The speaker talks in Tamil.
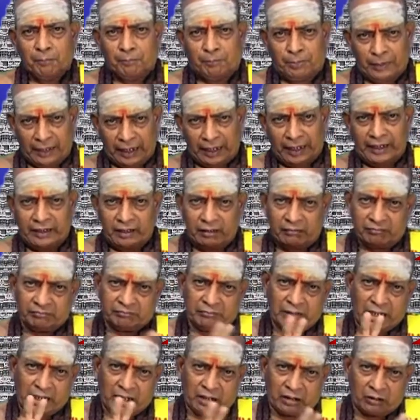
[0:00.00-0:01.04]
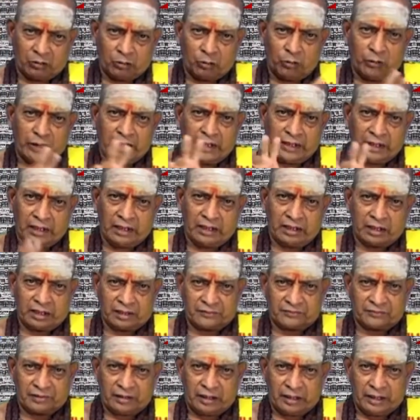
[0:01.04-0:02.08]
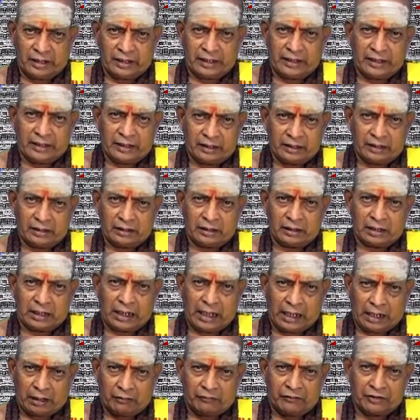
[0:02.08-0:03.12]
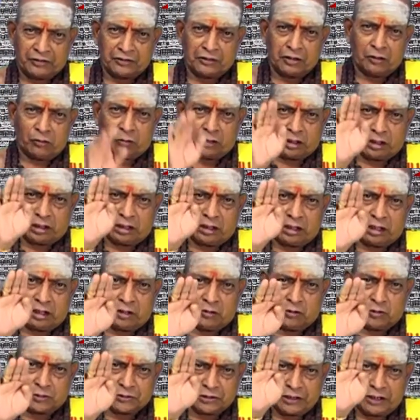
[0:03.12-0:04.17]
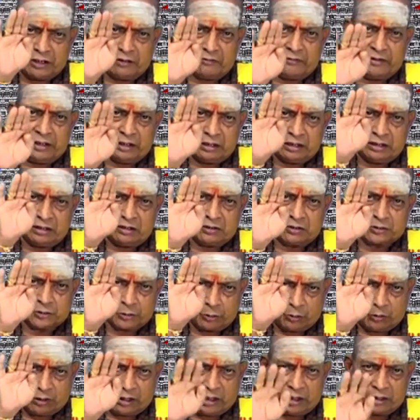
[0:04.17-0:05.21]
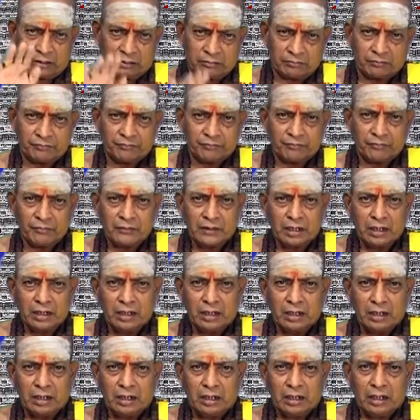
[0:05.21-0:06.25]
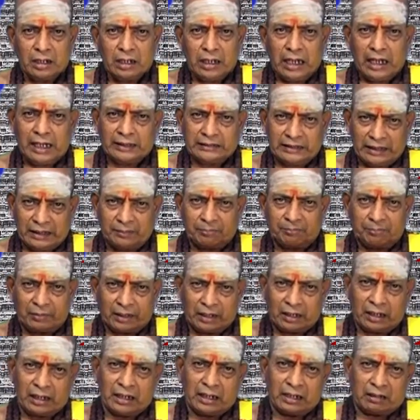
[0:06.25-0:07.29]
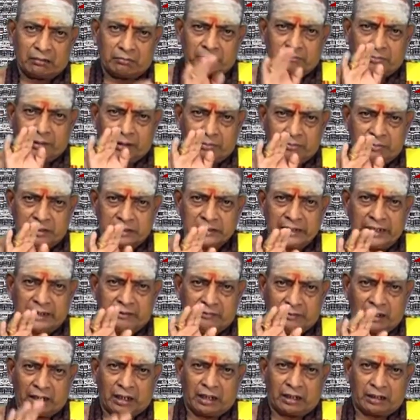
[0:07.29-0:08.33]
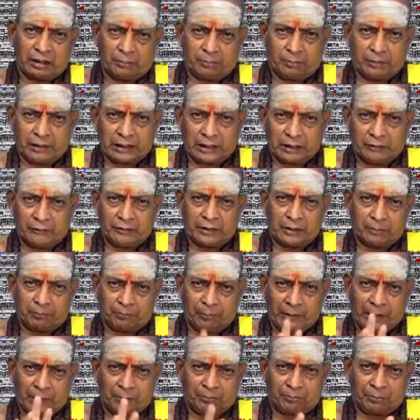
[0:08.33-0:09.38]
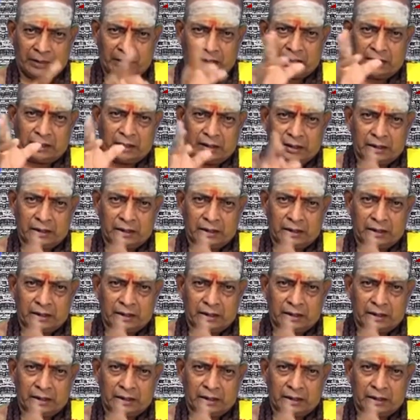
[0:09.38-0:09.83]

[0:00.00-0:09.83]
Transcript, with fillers: பிரளயம் வரக்கூடிய நேரத்தில் நான் வந்து உனக்கு அருள் செய்வேன் என்று சொன்னார் அதன் பிரகாரம் பிரம்மதேவராகப்பட்டவர் பற்பல